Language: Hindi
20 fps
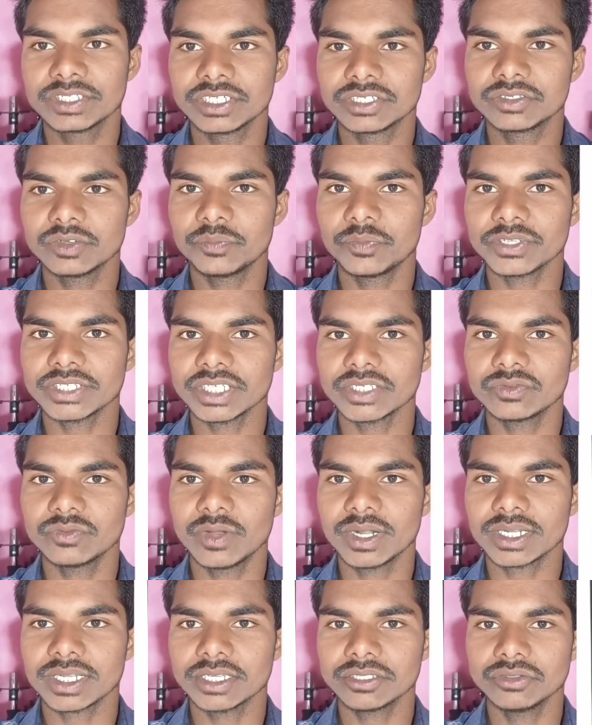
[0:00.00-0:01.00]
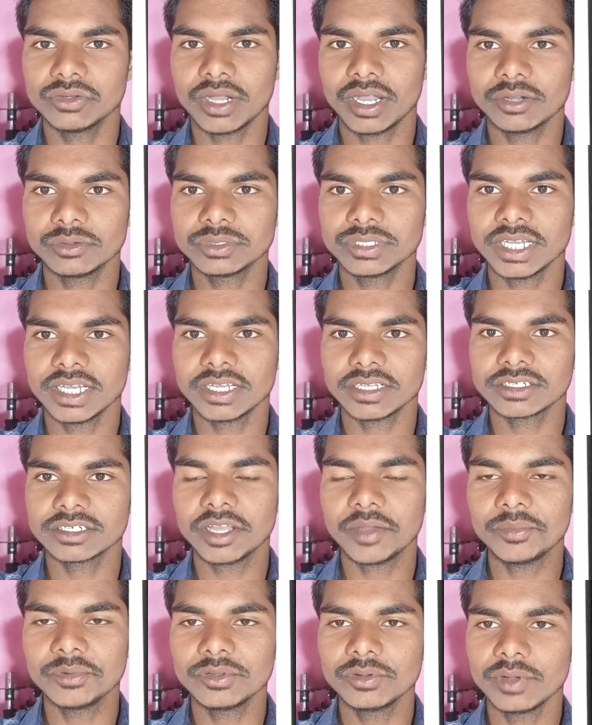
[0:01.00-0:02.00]
650 वाट का जो आहूजा एस
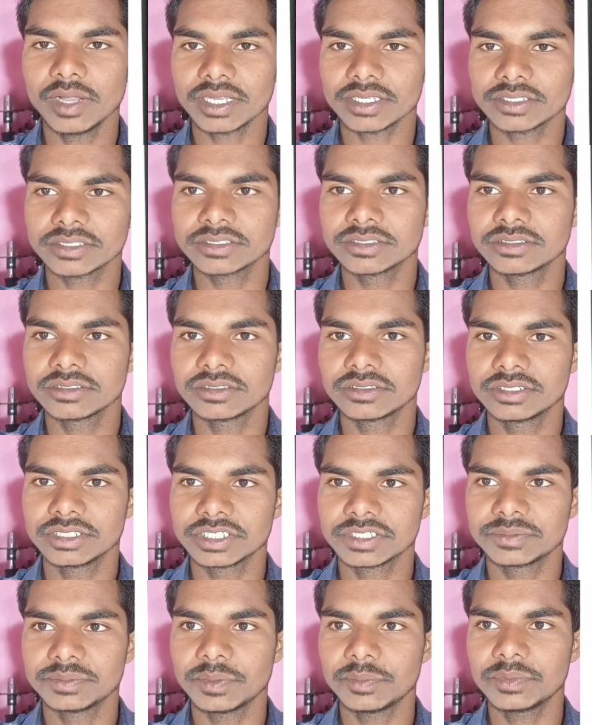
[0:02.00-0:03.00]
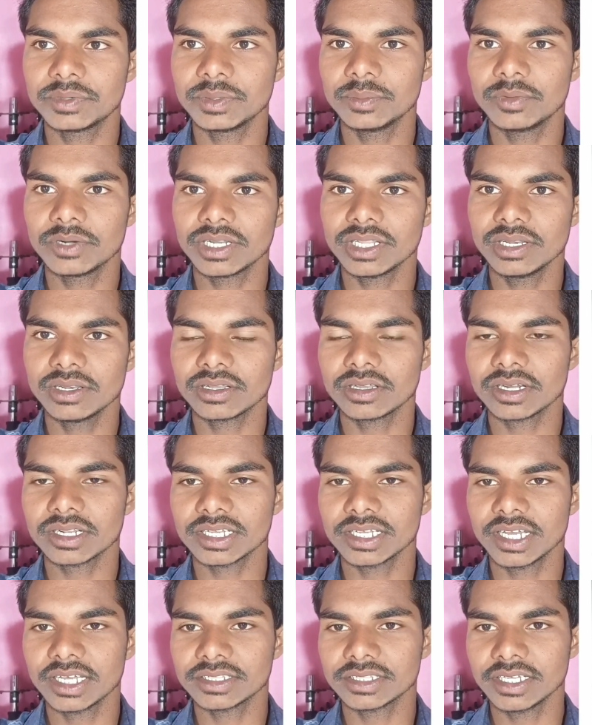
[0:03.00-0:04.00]
डब्ल्यू एक्स सिक्स फिफ्टी मॉडल
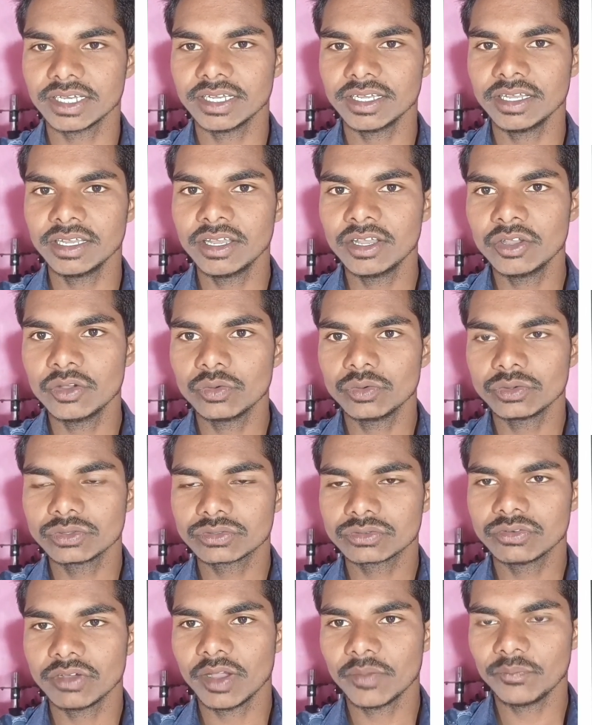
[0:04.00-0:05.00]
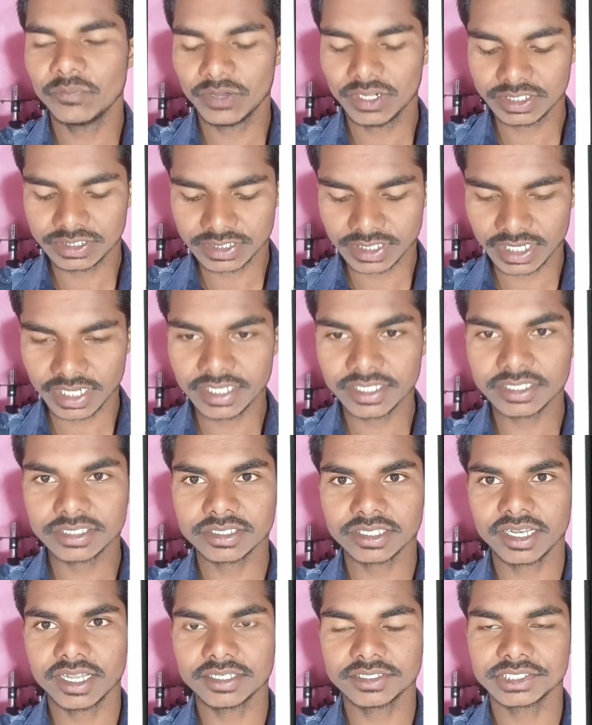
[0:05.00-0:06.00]
करके आता है उसको आप फर्स्ट चैनल
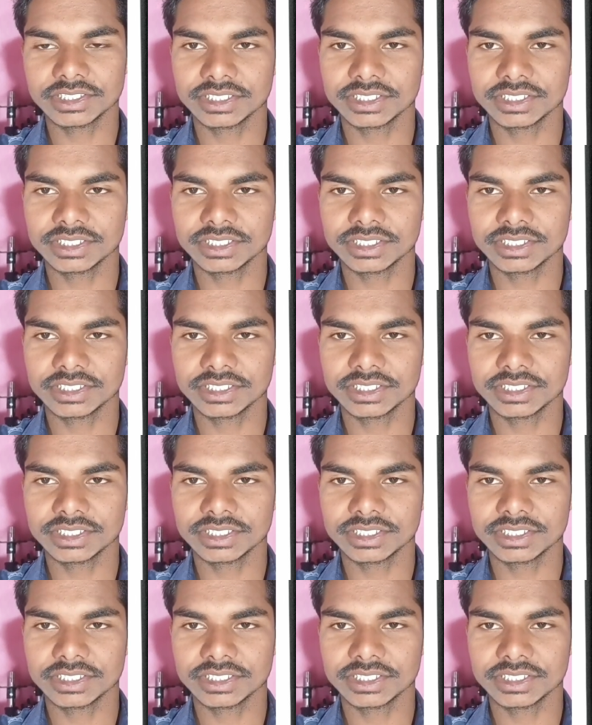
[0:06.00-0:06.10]
एक चला